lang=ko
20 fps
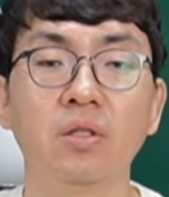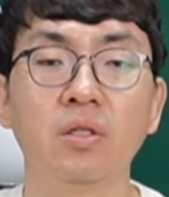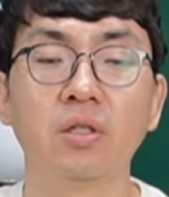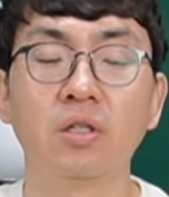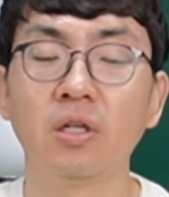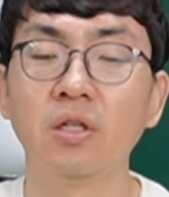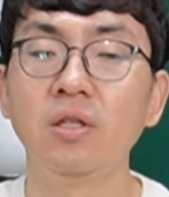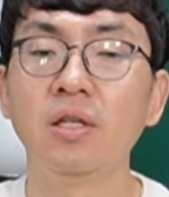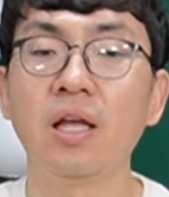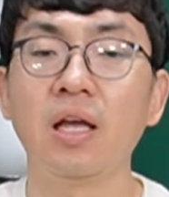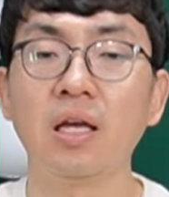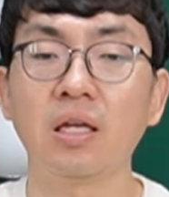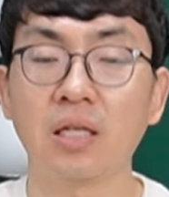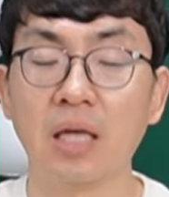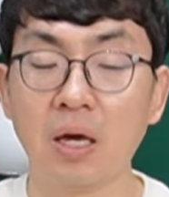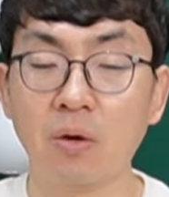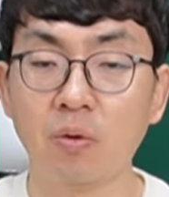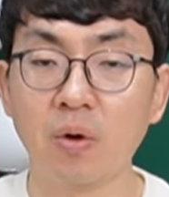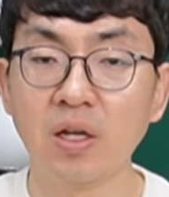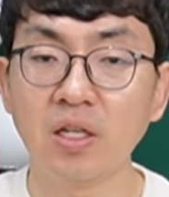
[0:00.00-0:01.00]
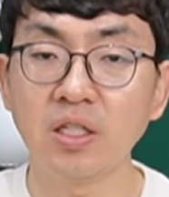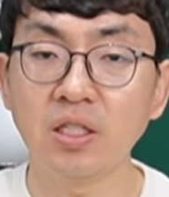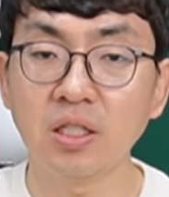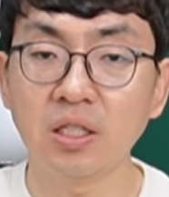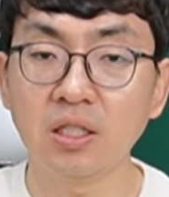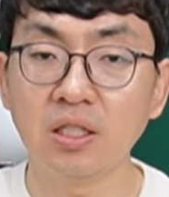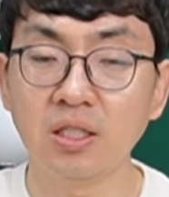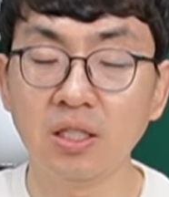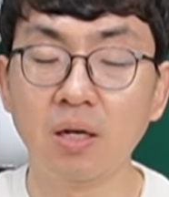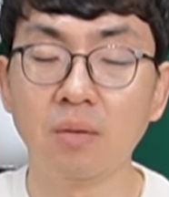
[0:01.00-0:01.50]
그런데
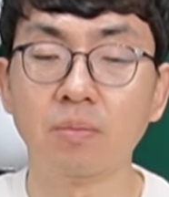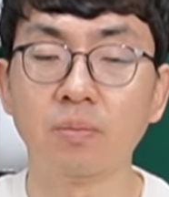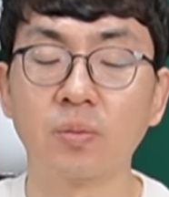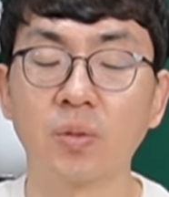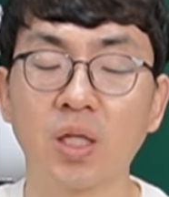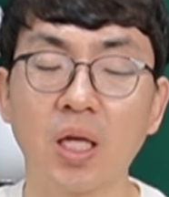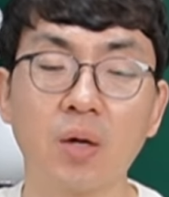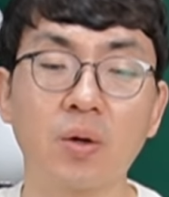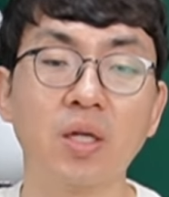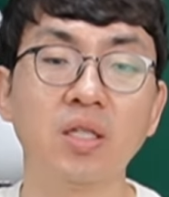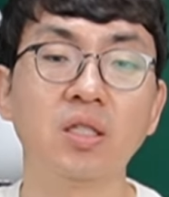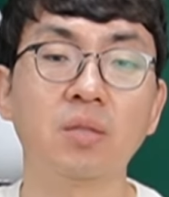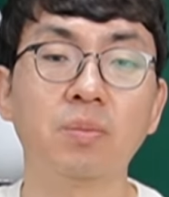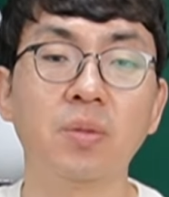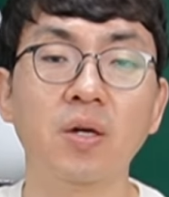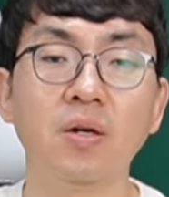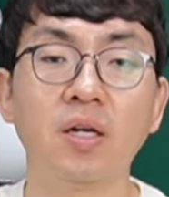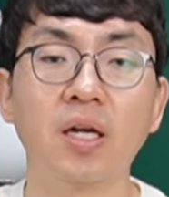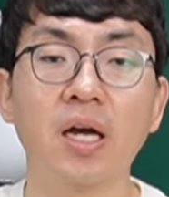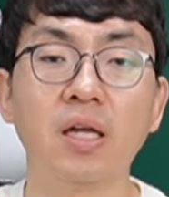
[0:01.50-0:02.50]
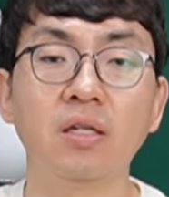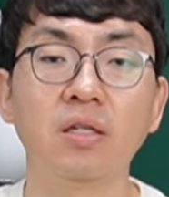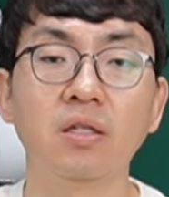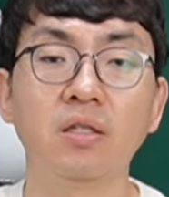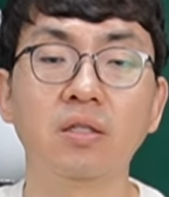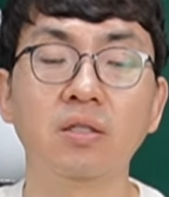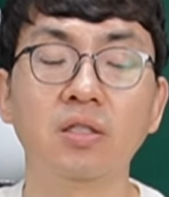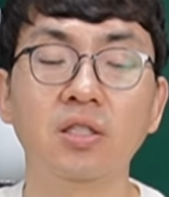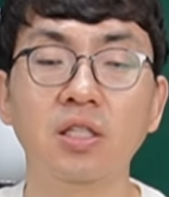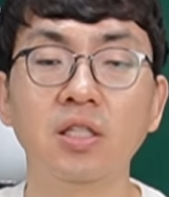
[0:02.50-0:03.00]
객관식 시험, 객관식
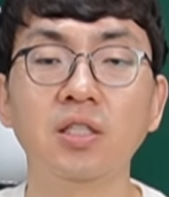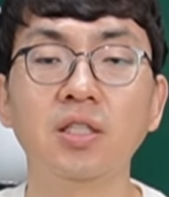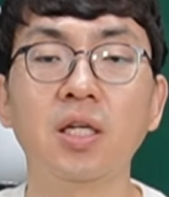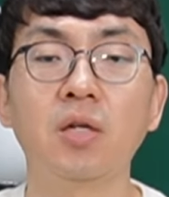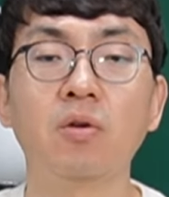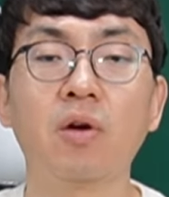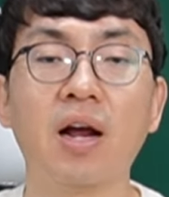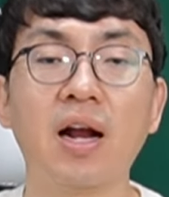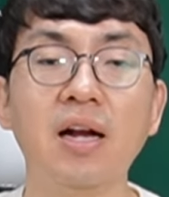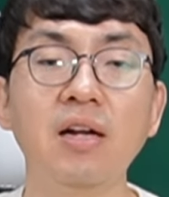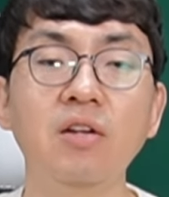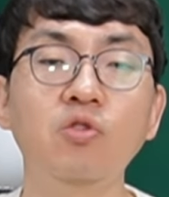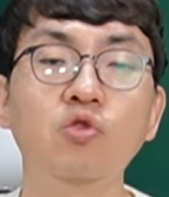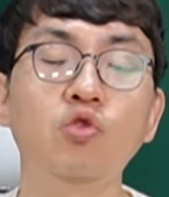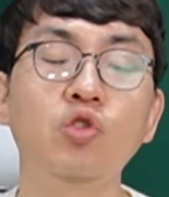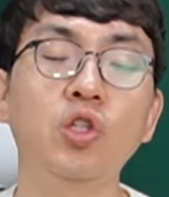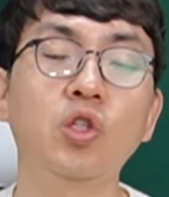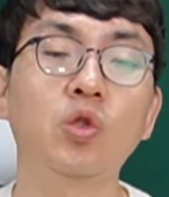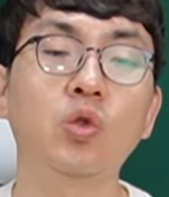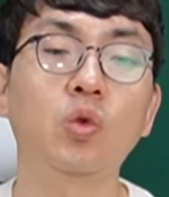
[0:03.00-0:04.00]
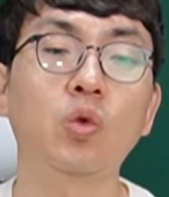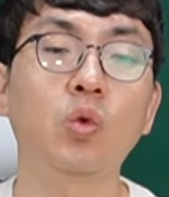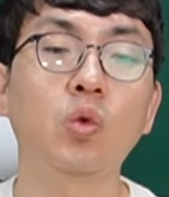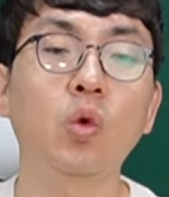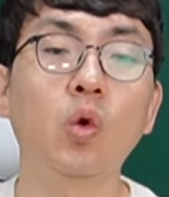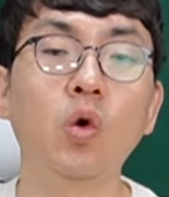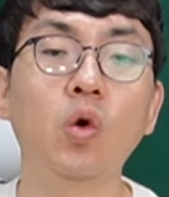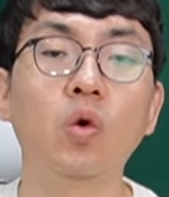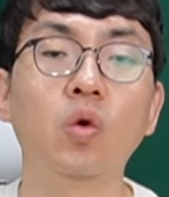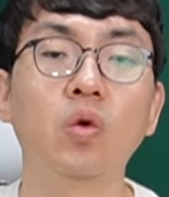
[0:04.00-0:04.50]
평가는 실제로 할 수
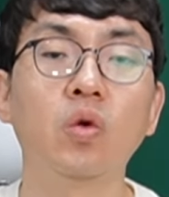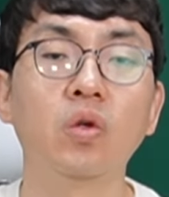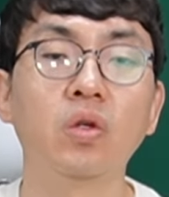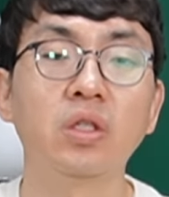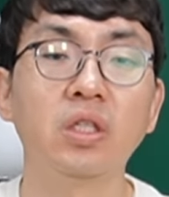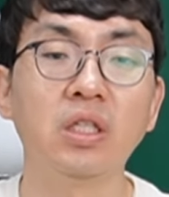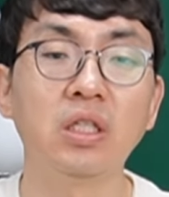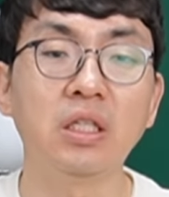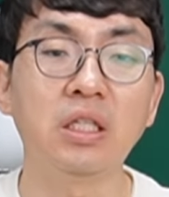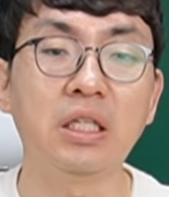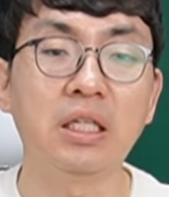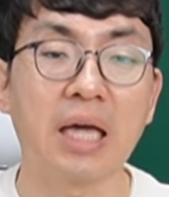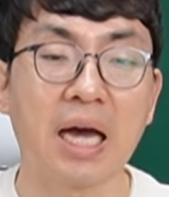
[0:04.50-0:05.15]
있도록 이